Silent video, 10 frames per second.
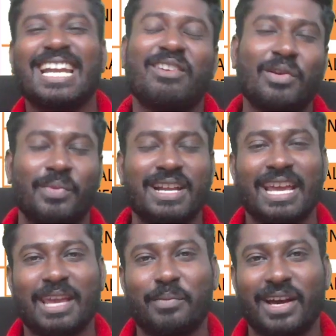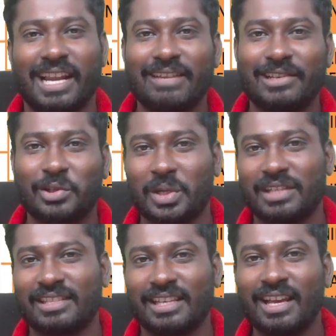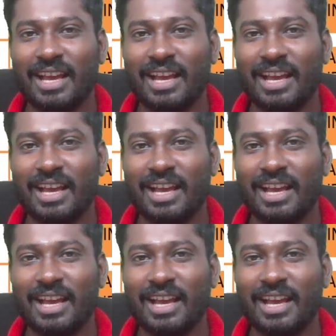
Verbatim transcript: லெவல் பண்ணாங்கப்பா ரயில்வே ஸ்டூடெண்ட்ஸு